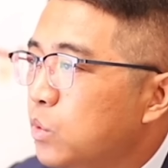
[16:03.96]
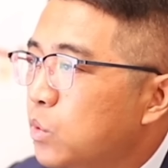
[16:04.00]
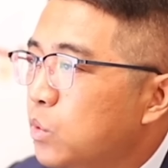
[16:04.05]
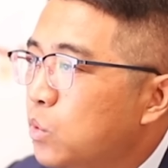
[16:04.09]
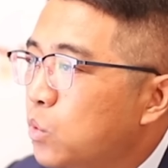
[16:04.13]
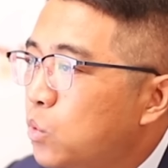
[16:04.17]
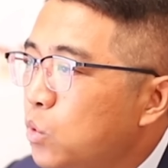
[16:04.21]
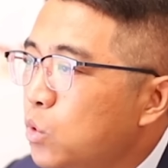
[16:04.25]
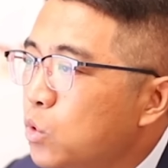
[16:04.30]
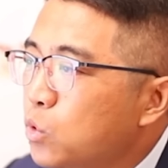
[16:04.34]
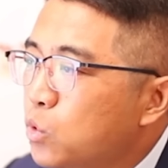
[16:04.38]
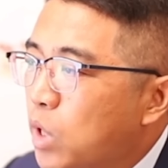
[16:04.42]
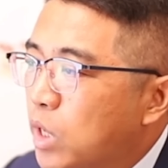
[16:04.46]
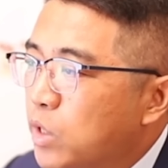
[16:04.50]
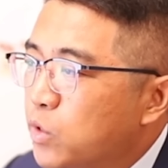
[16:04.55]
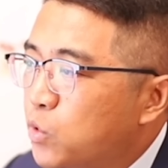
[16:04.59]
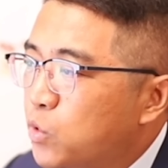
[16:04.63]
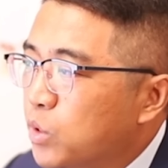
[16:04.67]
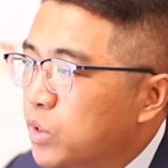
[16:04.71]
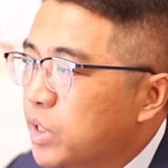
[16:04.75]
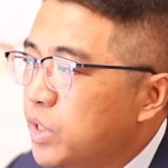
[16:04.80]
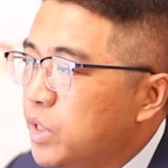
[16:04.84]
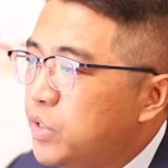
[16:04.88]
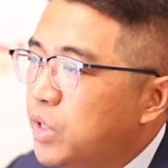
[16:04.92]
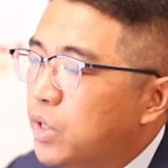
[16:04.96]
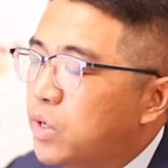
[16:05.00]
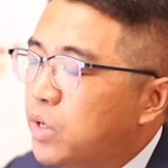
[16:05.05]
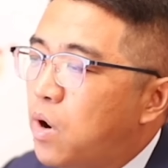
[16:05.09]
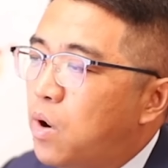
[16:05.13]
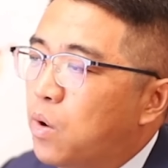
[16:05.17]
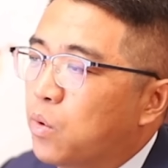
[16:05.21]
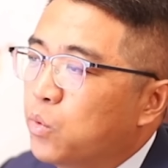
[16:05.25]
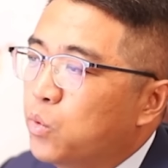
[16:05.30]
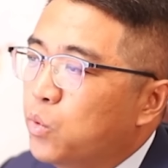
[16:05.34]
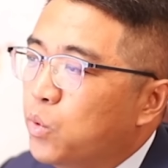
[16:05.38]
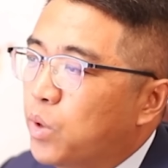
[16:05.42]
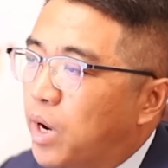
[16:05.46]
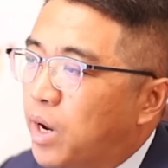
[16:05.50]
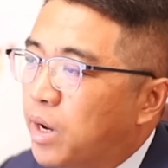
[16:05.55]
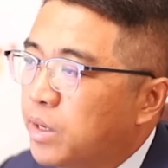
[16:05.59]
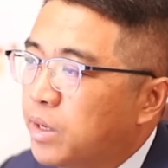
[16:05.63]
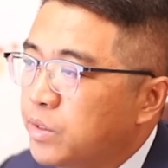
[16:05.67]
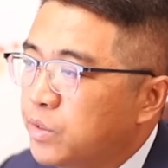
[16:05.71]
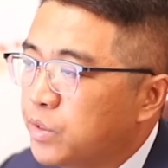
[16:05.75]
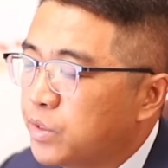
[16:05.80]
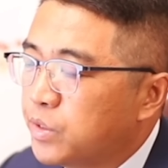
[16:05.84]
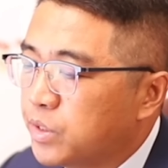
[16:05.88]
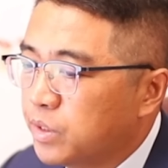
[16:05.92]
旅转学的一些考虑啊，
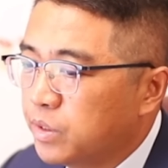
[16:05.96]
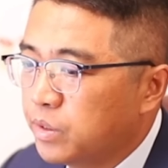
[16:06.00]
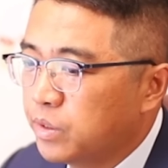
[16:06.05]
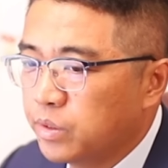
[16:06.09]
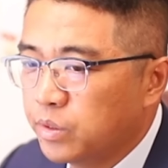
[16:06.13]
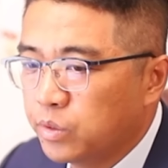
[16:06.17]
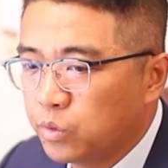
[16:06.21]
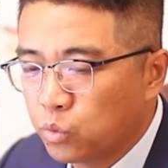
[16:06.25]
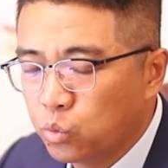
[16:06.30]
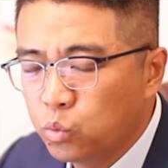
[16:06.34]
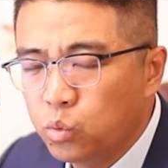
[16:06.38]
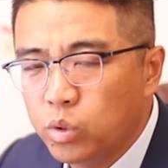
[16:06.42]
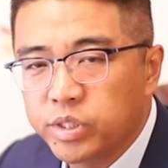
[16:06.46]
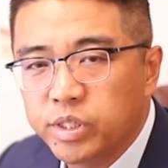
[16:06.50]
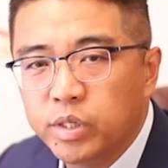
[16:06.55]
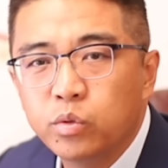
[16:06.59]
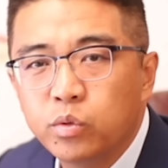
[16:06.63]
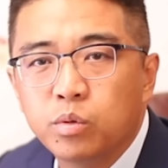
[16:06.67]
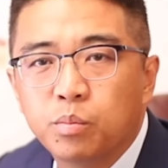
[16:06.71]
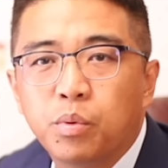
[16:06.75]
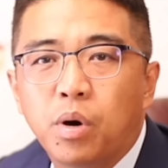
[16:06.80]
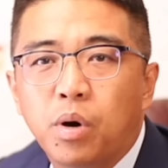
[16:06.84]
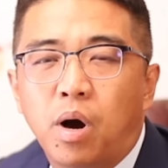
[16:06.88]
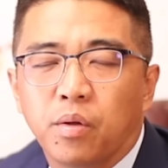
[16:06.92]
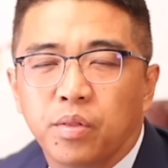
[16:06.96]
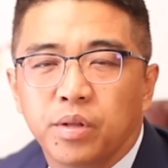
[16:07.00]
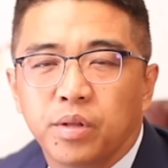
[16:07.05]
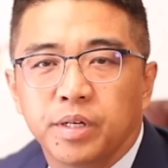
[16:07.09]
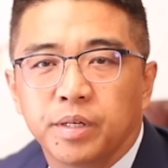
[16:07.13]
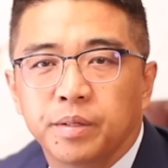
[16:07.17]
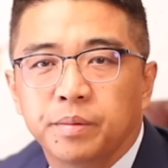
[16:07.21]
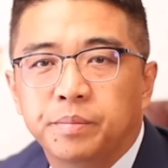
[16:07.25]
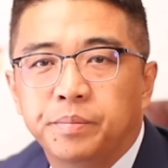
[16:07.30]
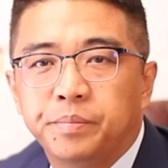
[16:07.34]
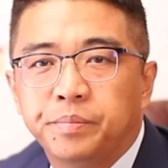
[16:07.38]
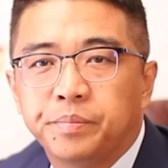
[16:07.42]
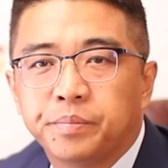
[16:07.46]
就是如果英语不好的人，